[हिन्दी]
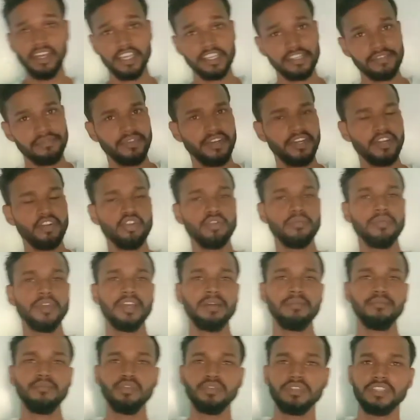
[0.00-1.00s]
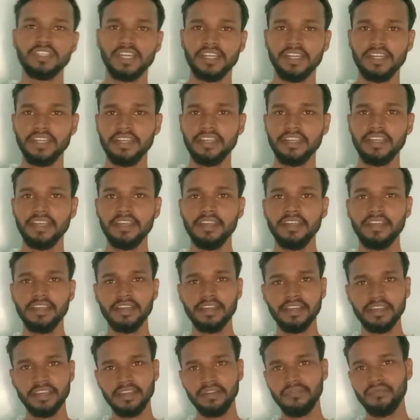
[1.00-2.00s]
इस वीडियो में हम लोग जानेंगे
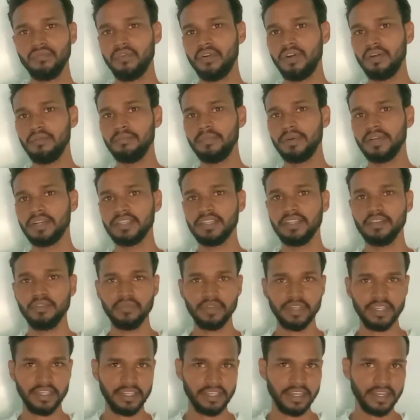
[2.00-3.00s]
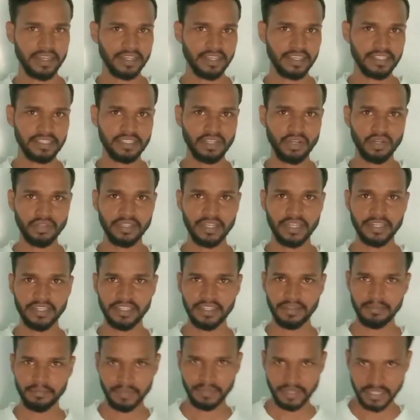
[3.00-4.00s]
कि फॉर्म भरते हुए क्या क्या
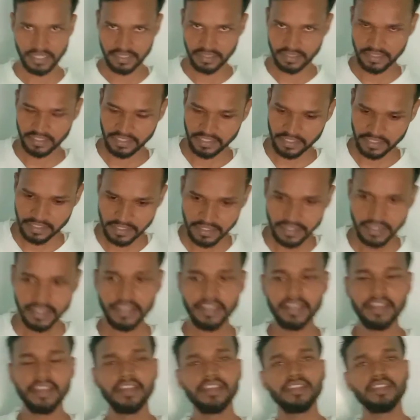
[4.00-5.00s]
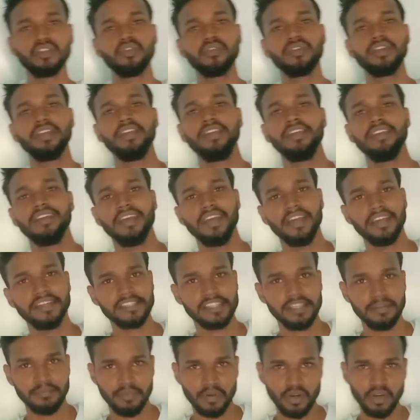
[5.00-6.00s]
सावधानियां बरतनी हैं क्योंकि
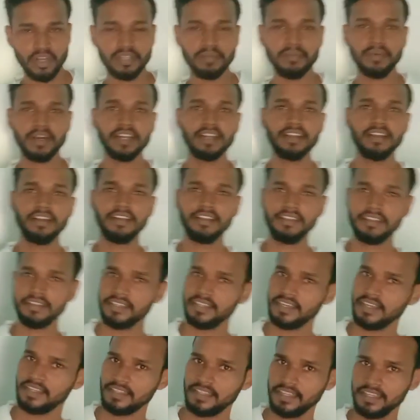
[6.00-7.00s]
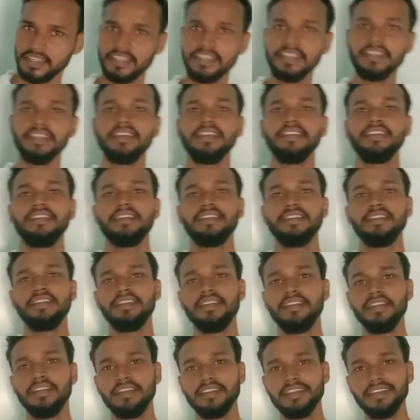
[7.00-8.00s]
ऐसी बहुत बार गलतियां देखी गई हैं
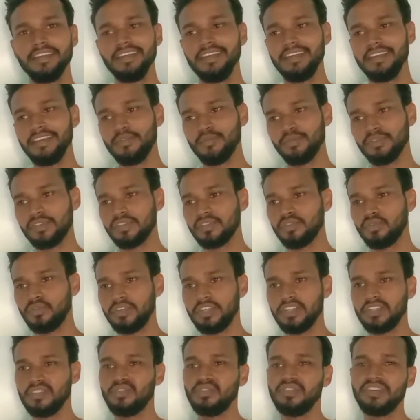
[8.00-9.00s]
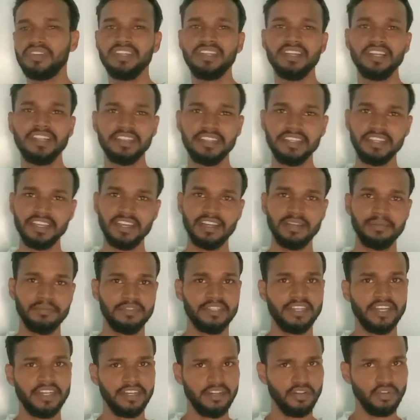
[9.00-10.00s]
कि कुछ छोटी छोटी गलतियां हम
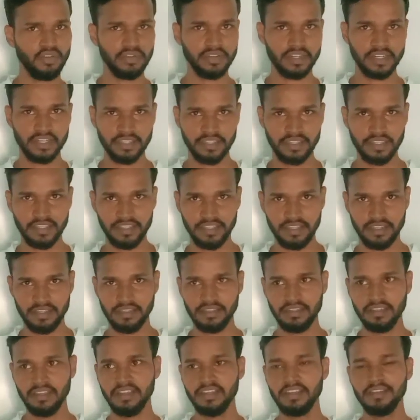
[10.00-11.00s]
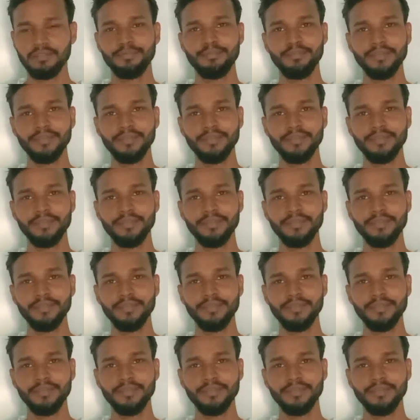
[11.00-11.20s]
सारे लोग कर देते हैं